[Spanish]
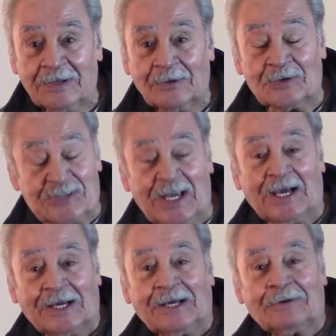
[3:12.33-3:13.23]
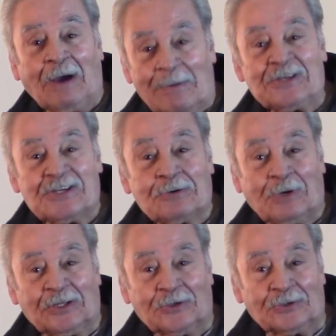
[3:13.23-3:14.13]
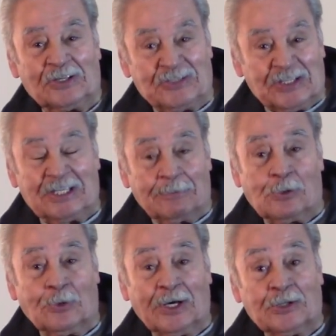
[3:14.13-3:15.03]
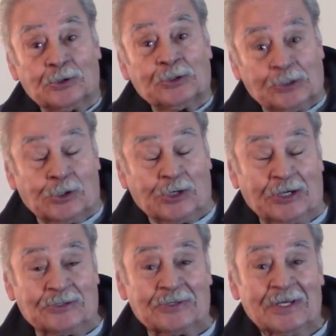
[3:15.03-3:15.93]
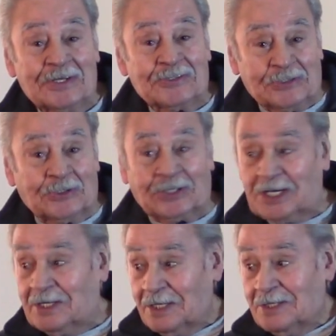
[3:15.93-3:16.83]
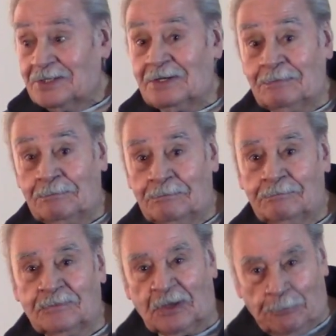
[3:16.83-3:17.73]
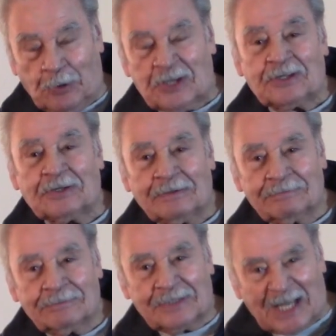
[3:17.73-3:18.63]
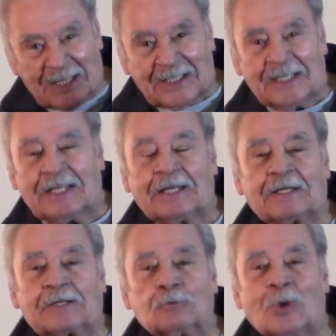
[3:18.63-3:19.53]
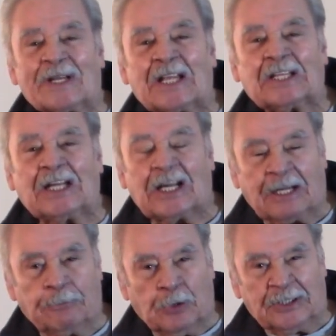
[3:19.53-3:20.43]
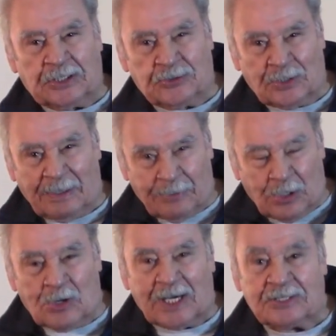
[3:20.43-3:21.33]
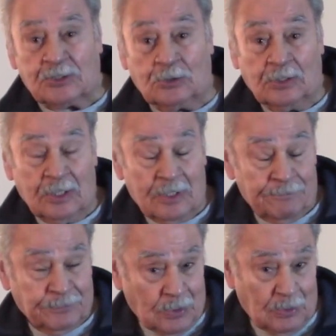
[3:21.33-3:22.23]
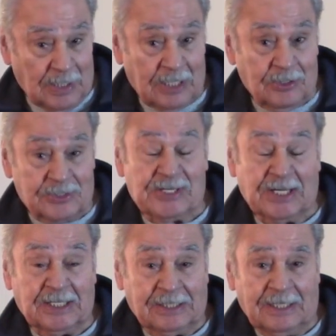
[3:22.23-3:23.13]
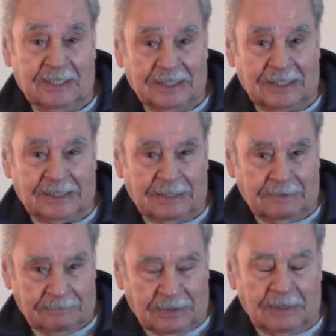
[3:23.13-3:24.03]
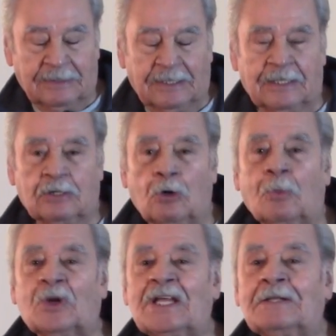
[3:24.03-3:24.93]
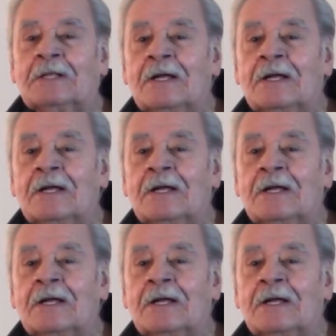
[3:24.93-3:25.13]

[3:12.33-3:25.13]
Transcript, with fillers: O sea, a veces cuando te sientas provocado no te enojes, sino que eh, después trata de guardarte las respuestas o las broncas o, o las cosas que te, que te incomodan